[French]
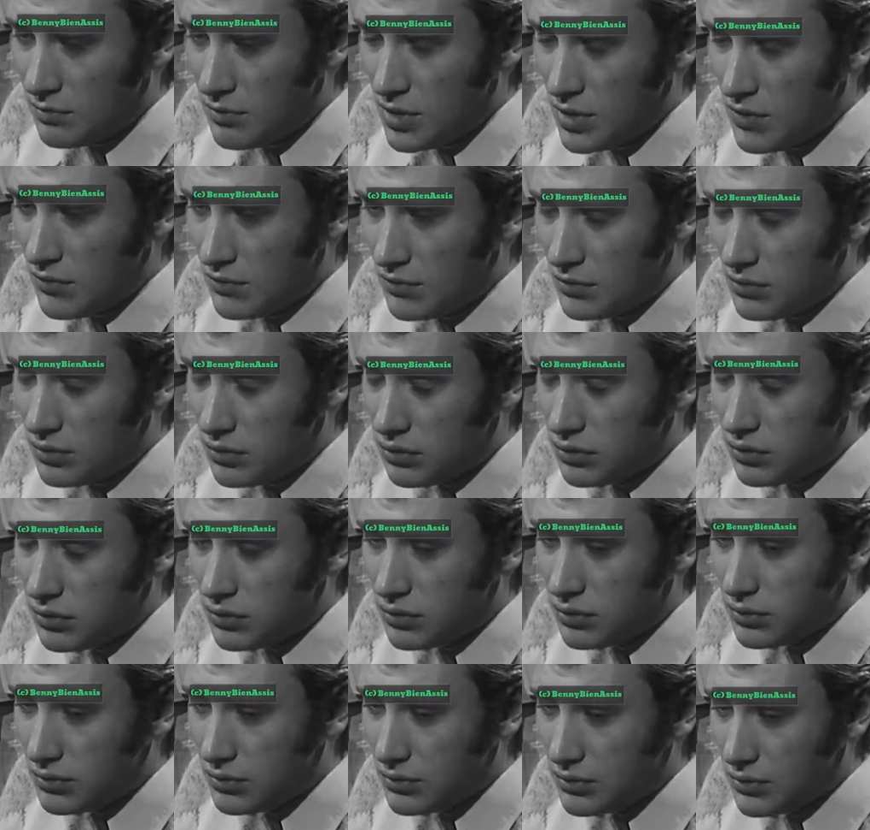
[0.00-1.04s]
Bah,
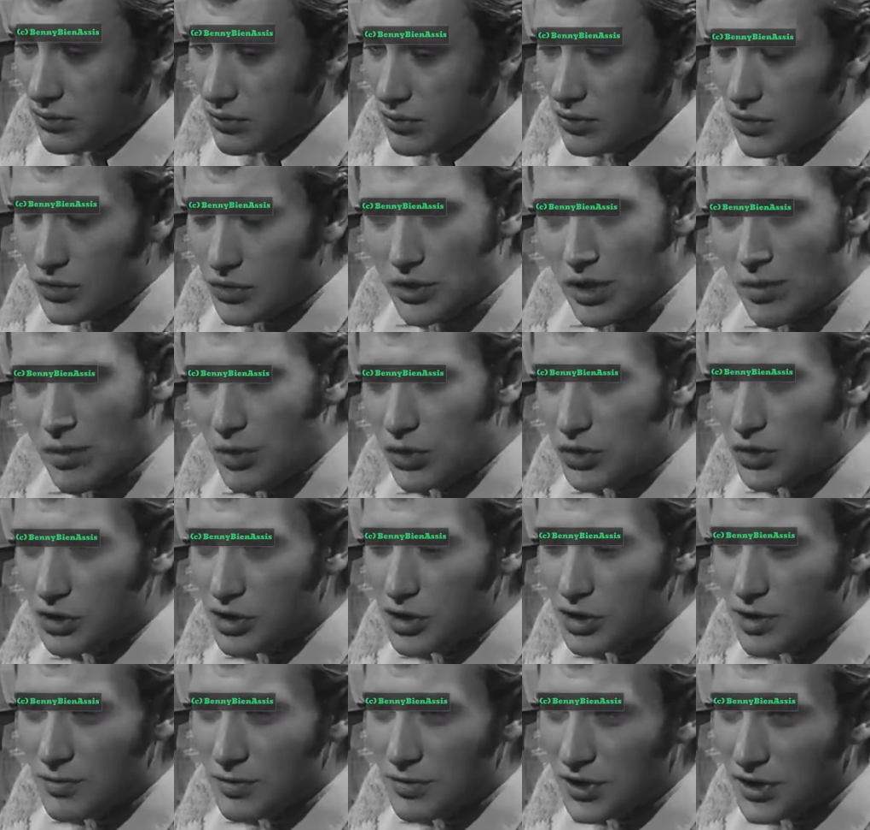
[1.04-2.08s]
d'abord, je
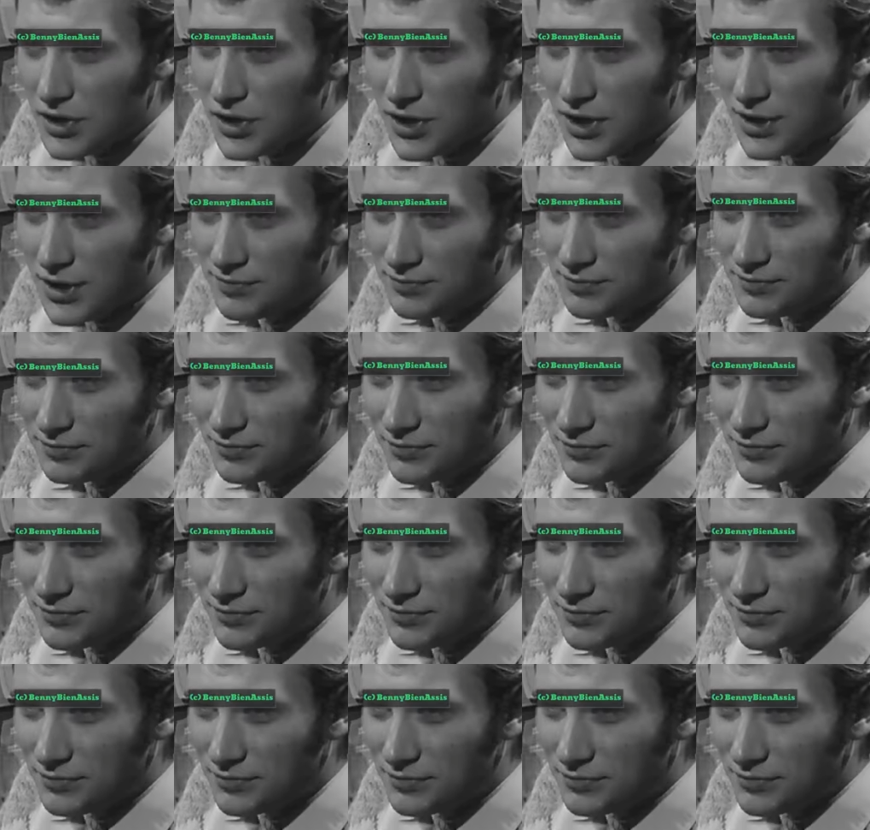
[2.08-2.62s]
n'ai jamais dit ça.